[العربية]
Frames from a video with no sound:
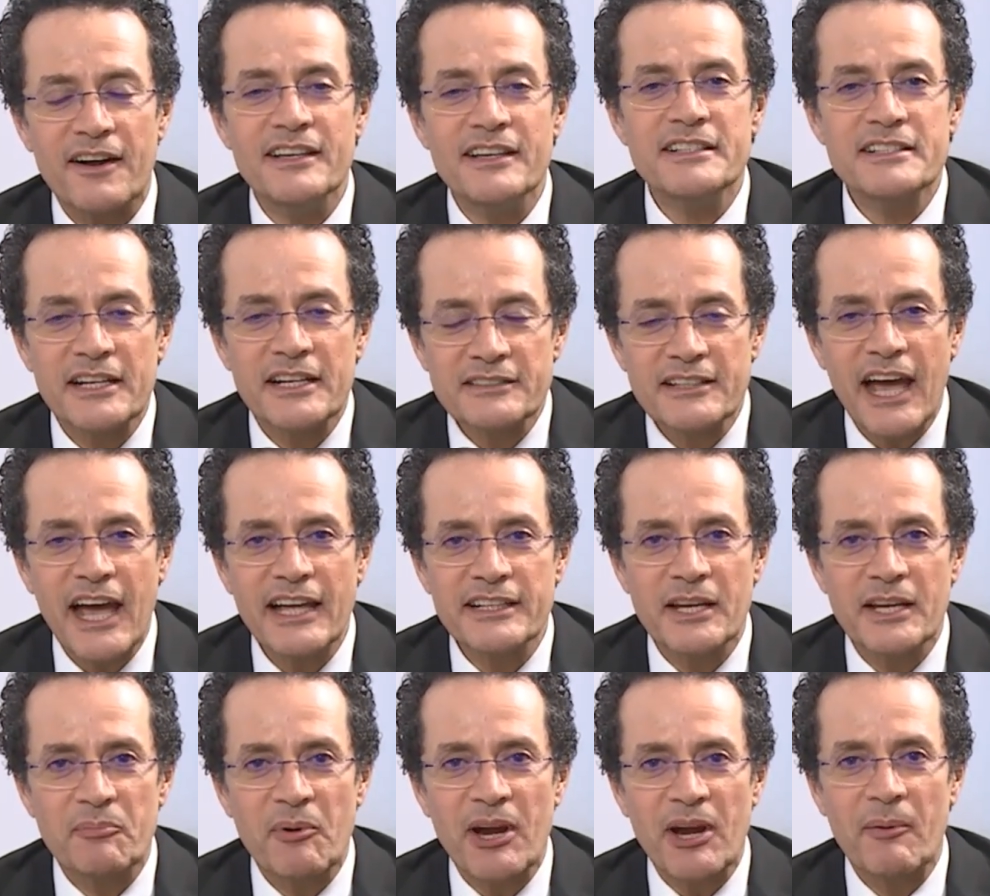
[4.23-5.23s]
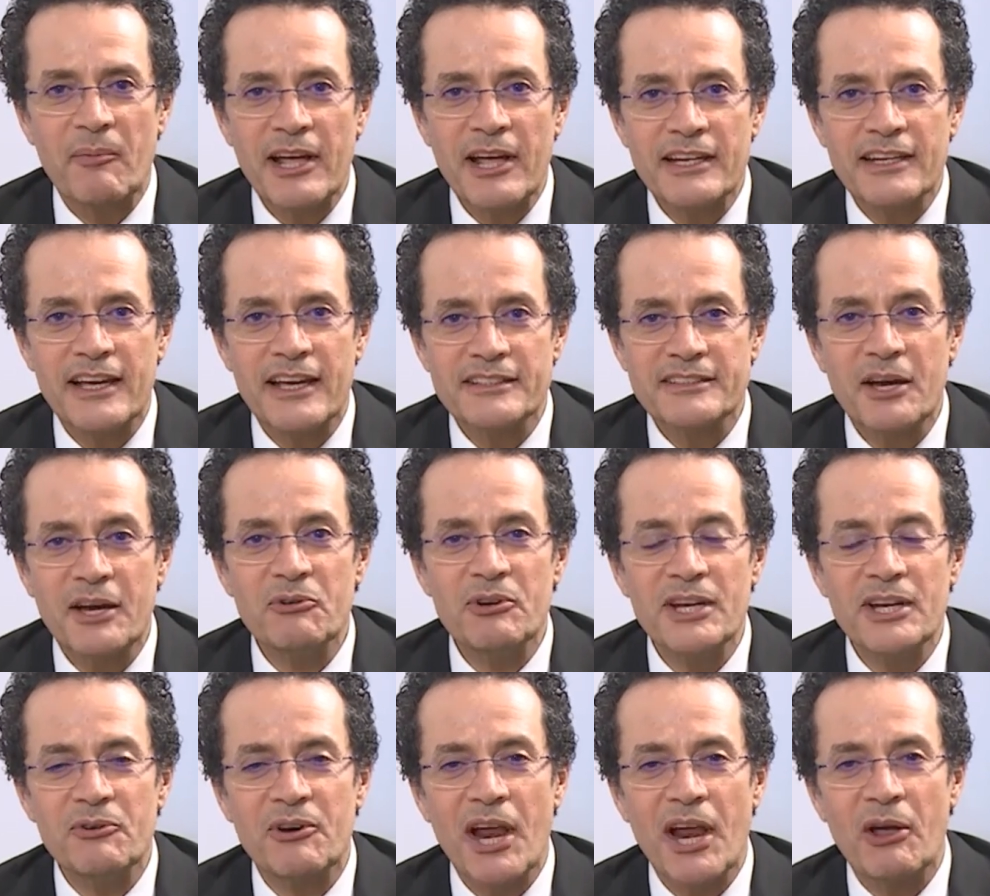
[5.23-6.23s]
رئيس الاتحاد البرلماني
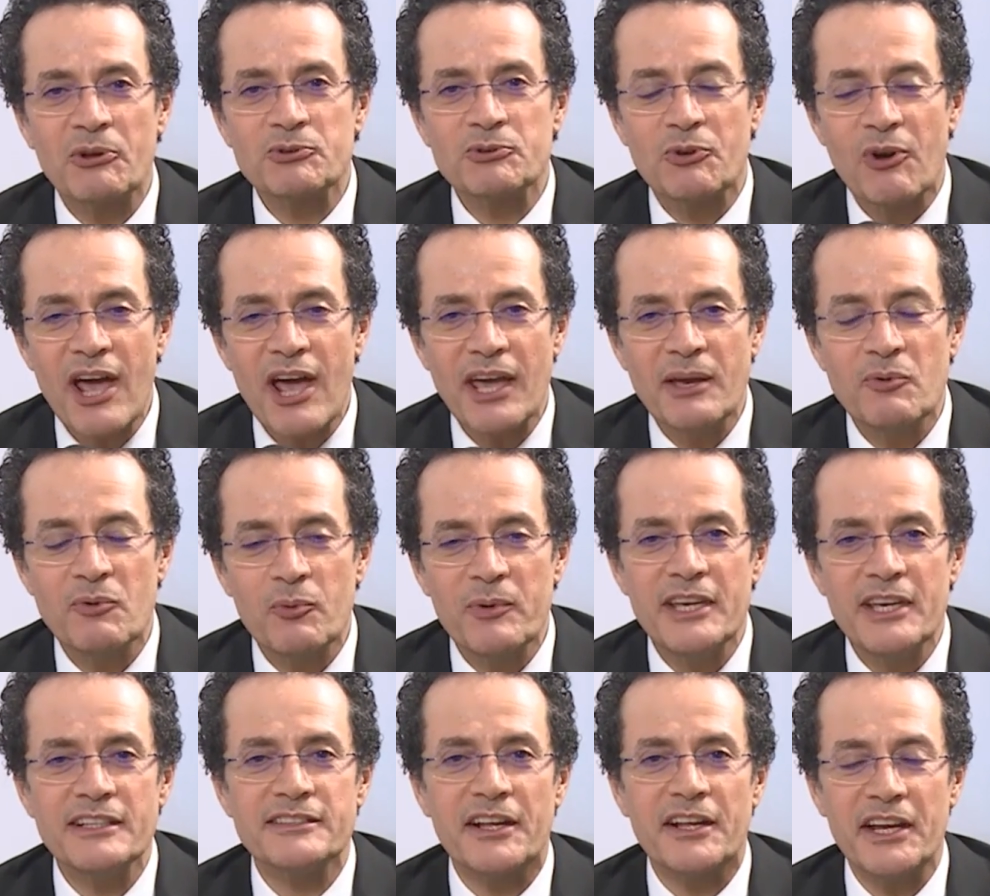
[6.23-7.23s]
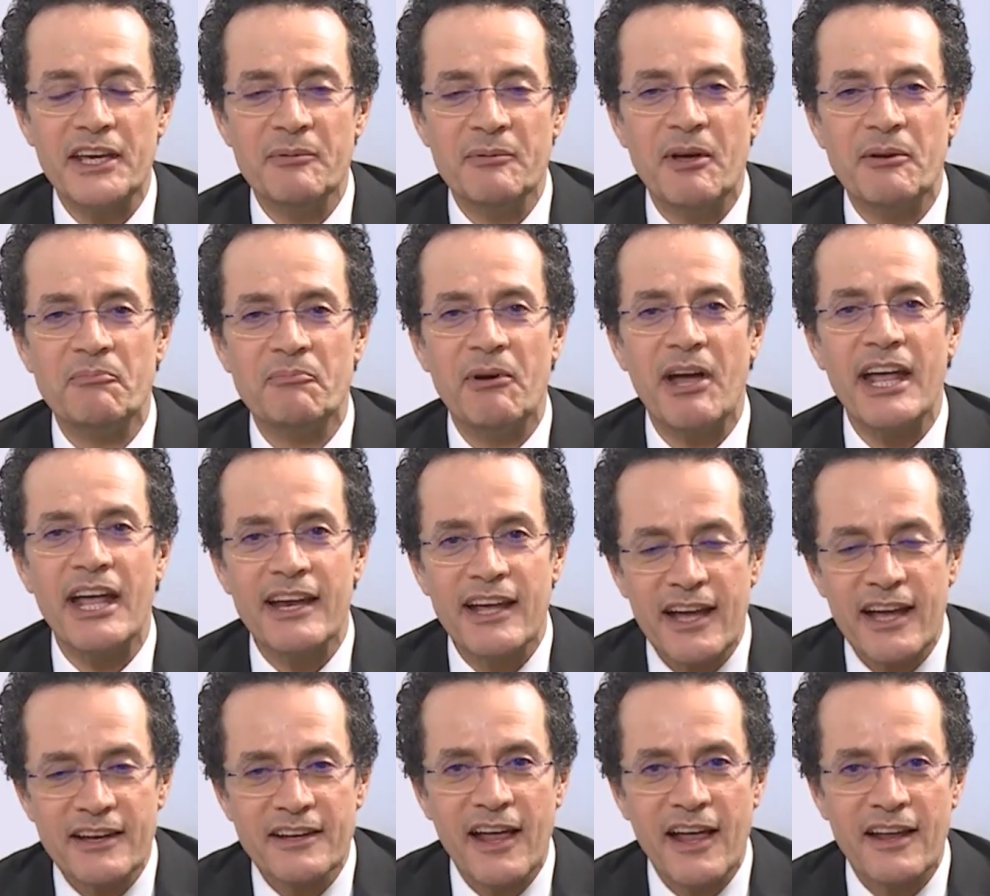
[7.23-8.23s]
الدولي ونحن نرحب به ترحيبا
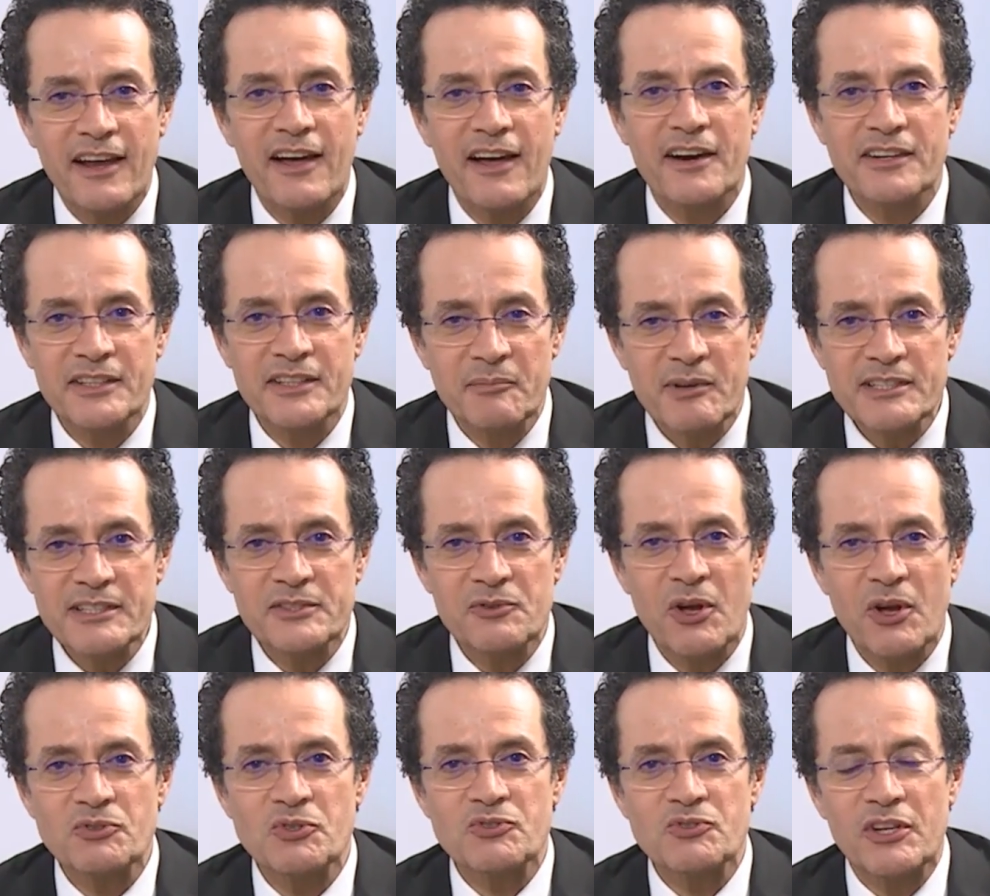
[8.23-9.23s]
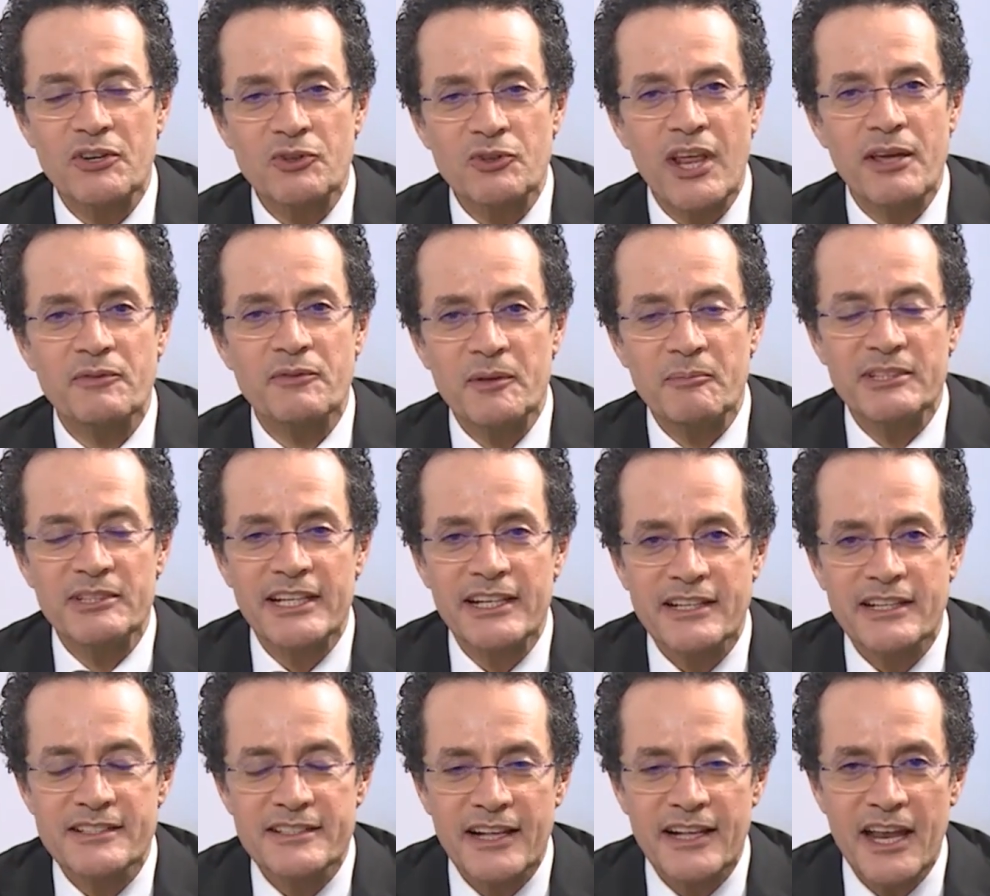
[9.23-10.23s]
بالغا على أرض مصر وخصوصا هنا في
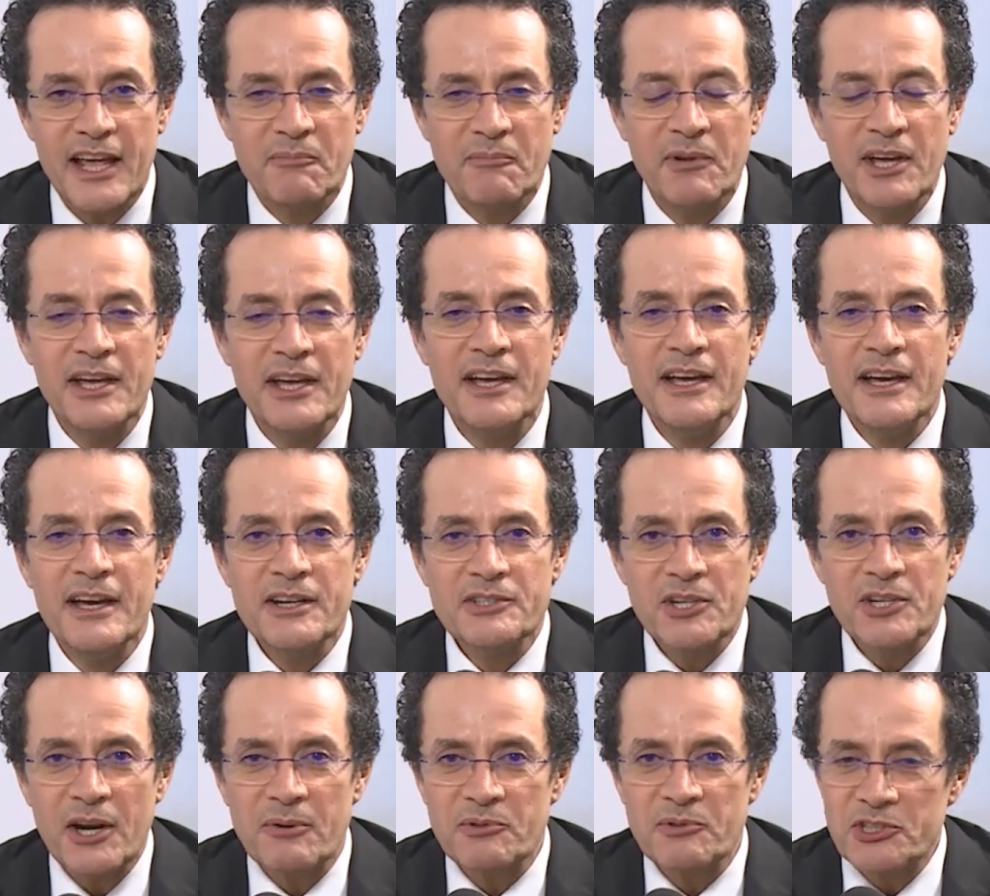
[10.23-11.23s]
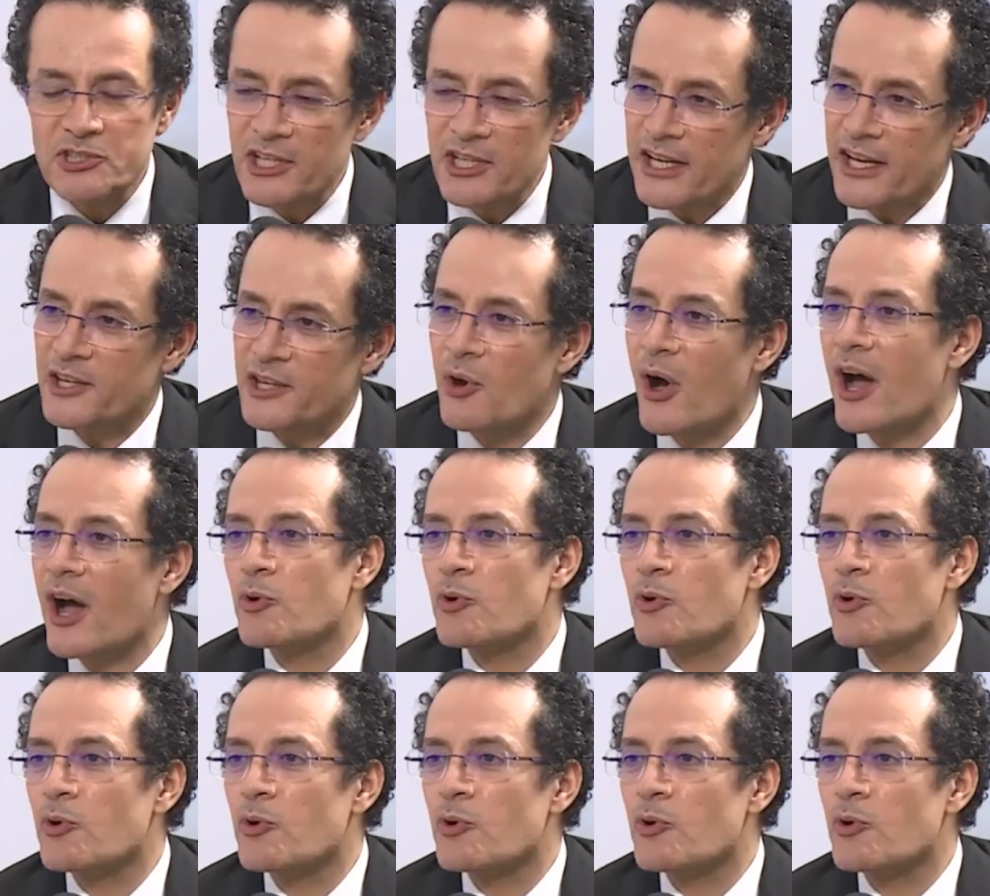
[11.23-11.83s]
مدينة السلام شرم الشيخ